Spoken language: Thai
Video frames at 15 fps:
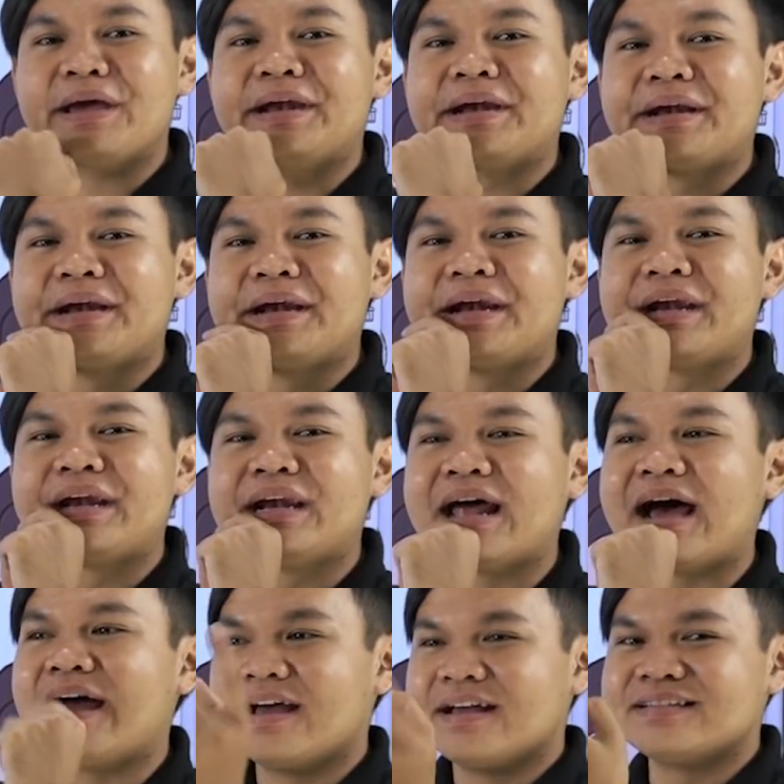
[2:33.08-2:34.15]
เป็น
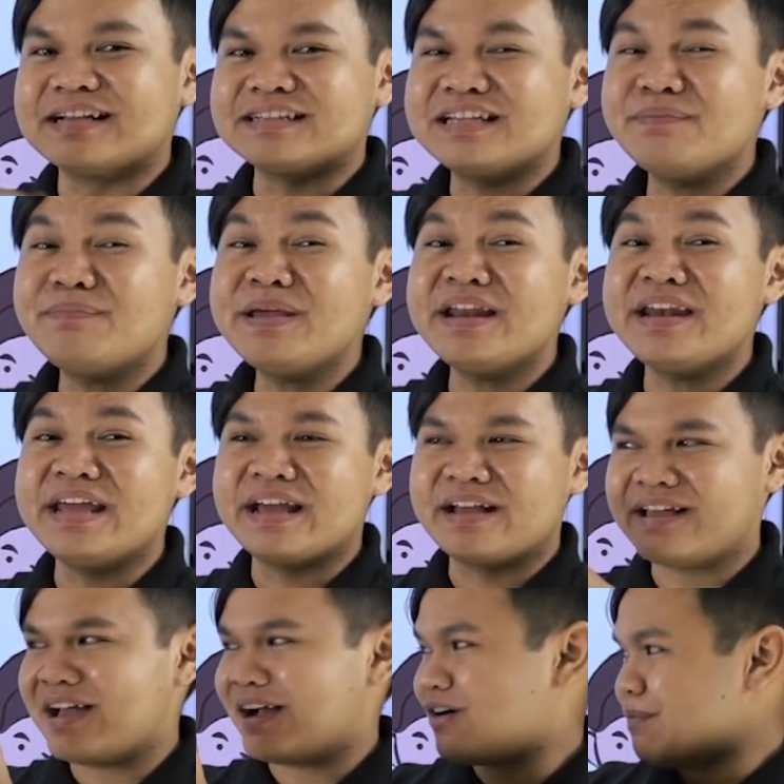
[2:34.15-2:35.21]
นะอย่างเช่นพี่อเนก
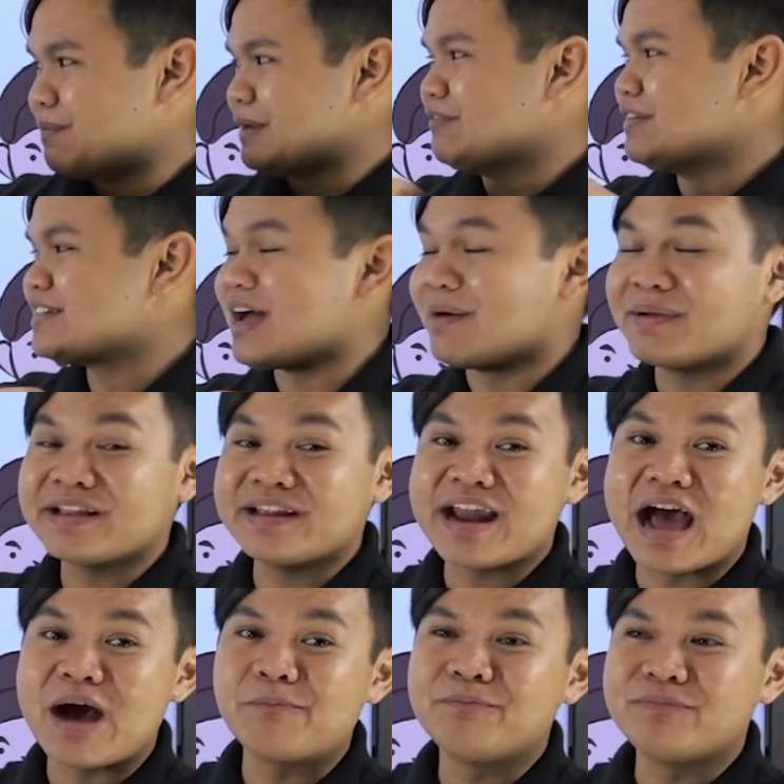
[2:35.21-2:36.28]
เนี่ยก็เป็นวิสามัญ
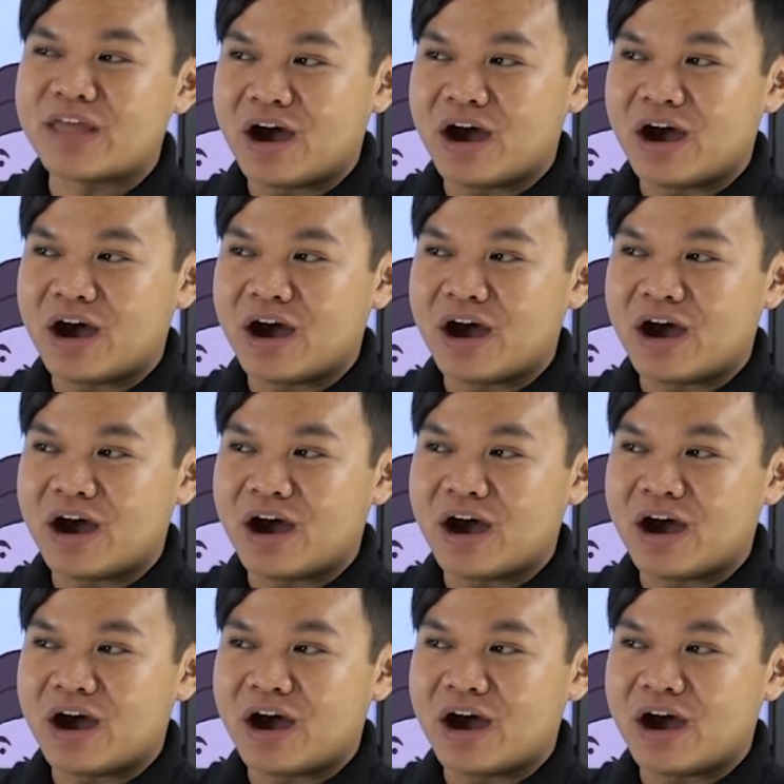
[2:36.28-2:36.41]
นาม